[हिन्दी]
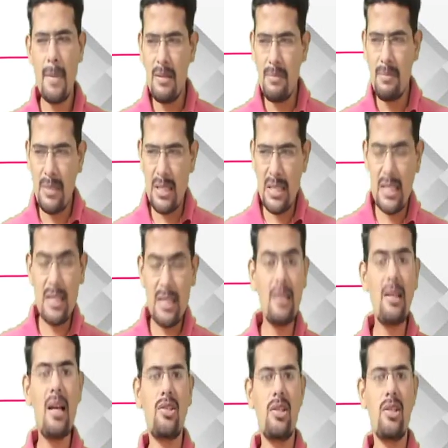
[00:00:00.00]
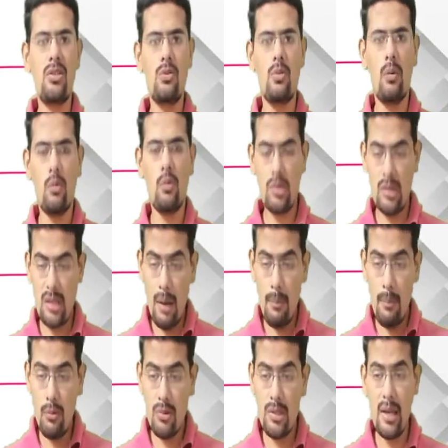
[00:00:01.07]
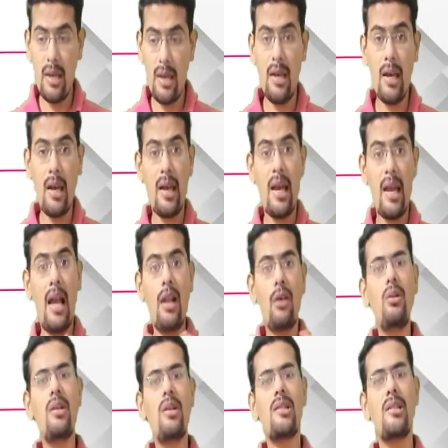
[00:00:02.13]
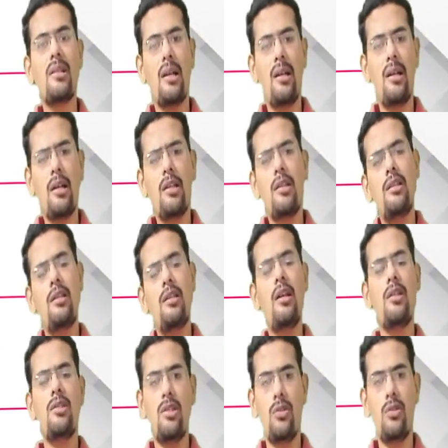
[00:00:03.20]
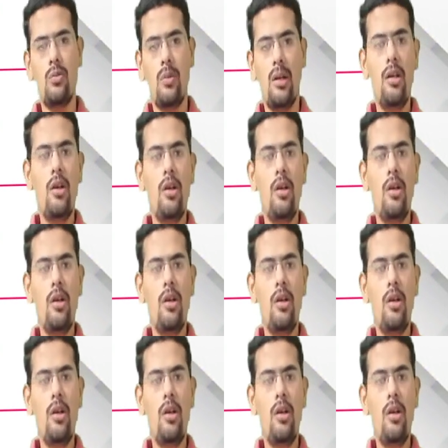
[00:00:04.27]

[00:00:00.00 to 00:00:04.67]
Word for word: बट कितना चेंज हुआ है उसका मुझे एक कैलकुलेशन करना है कि कितना चेंज हुआ है